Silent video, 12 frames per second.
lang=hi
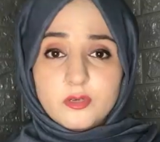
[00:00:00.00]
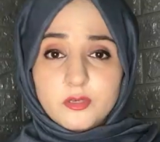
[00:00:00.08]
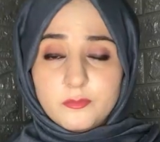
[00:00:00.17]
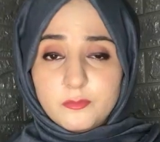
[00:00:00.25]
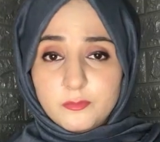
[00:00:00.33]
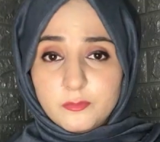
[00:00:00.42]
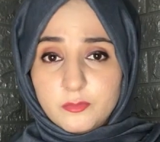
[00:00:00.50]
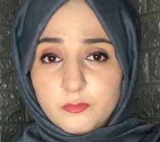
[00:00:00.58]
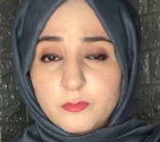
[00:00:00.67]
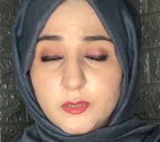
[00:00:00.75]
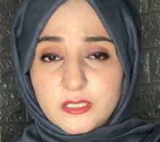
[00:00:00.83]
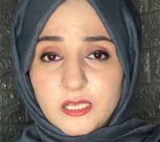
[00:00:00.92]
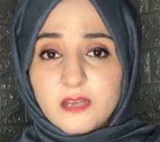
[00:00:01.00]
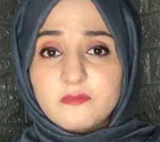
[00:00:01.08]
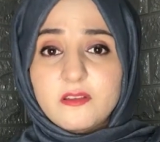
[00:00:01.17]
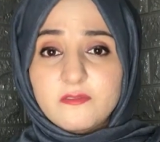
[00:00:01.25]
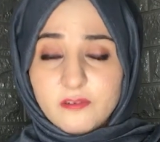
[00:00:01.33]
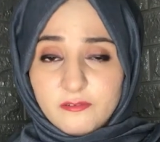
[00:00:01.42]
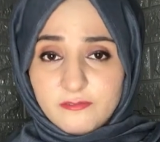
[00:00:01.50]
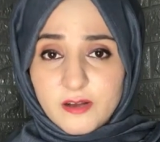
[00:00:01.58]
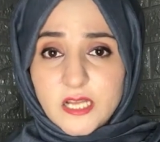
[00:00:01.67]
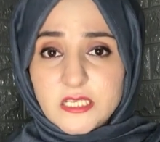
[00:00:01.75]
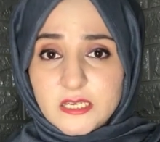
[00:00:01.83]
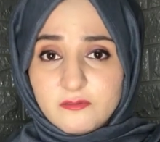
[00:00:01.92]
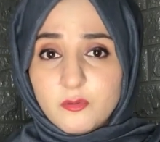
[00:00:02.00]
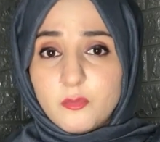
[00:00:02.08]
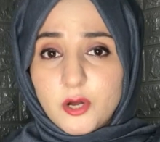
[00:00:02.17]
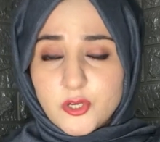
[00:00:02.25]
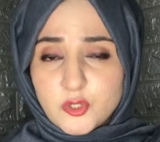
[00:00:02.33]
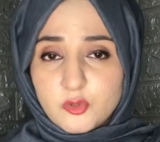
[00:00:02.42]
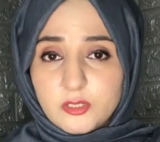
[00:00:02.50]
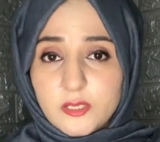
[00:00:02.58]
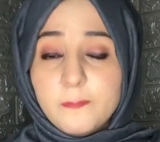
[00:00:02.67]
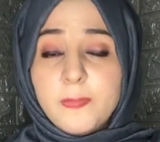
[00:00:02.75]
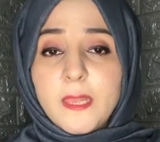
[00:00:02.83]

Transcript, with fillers: बरतानवी अफवाज हैं वो मौजूद हैं